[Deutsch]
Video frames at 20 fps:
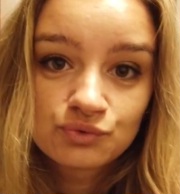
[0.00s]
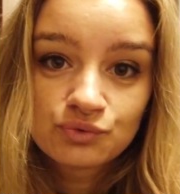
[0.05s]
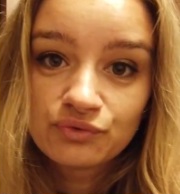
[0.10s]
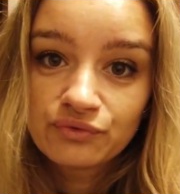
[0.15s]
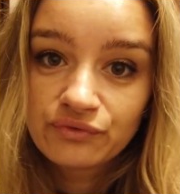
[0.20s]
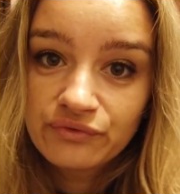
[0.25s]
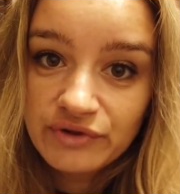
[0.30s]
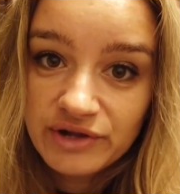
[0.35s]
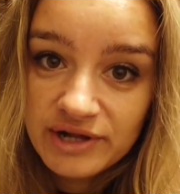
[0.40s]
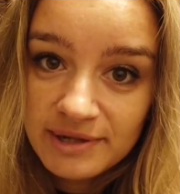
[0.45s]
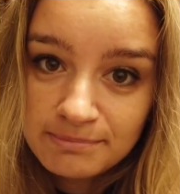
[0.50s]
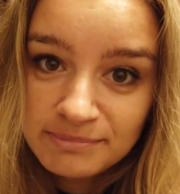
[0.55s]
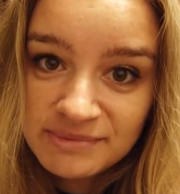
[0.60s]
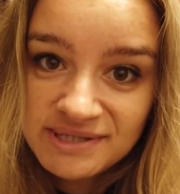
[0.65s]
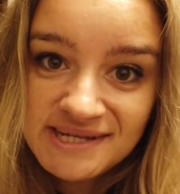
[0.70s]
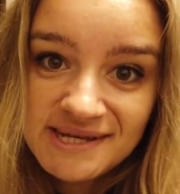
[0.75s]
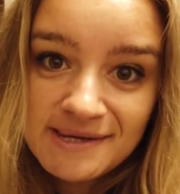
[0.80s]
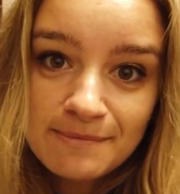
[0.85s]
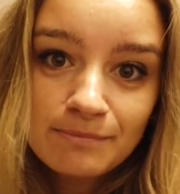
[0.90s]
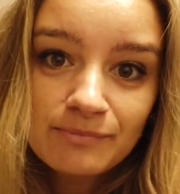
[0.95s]
und
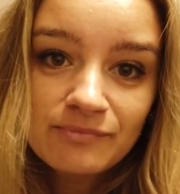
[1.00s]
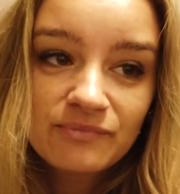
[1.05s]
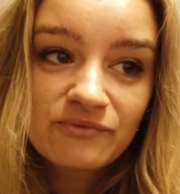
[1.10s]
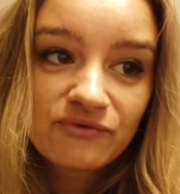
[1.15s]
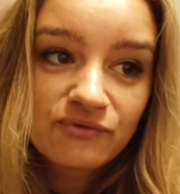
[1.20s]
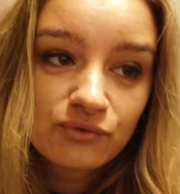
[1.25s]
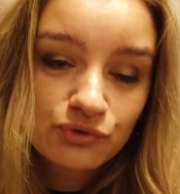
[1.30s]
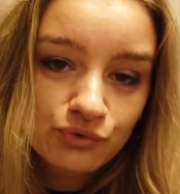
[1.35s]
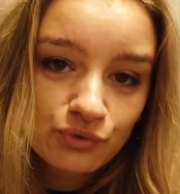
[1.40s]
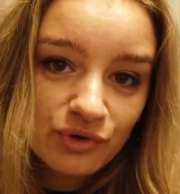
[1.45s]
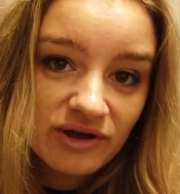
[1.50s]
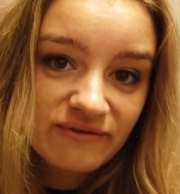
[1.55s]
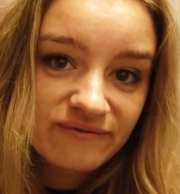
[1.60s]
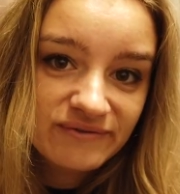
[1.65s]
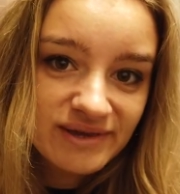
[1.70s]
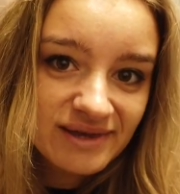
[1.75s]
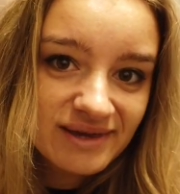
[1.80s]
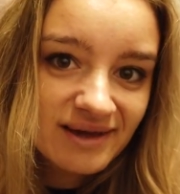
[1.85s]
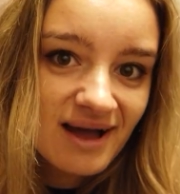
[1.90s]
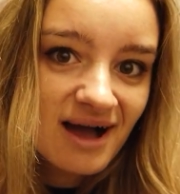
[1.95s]
Filmteam,
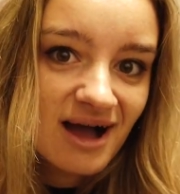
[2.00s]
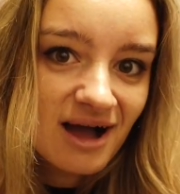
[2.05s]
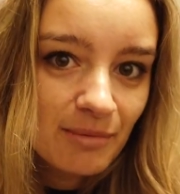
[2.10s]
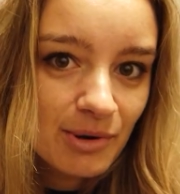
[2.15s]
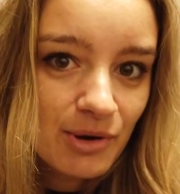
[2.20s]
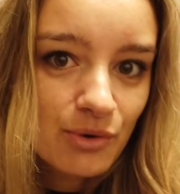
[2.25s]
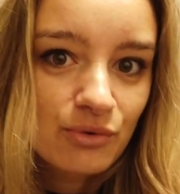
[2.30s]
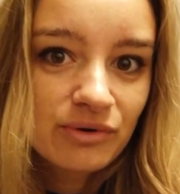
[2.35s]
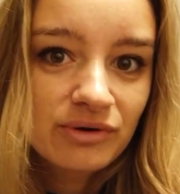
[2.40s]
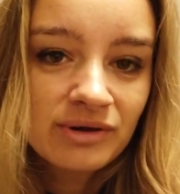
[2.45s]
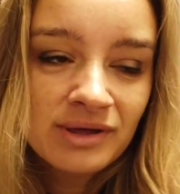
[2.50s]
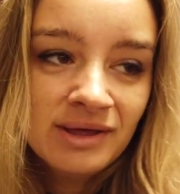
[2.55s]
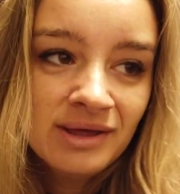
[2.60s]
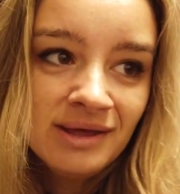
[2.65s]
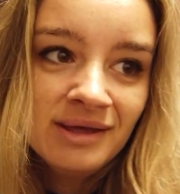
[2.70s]
fotografiere aber auch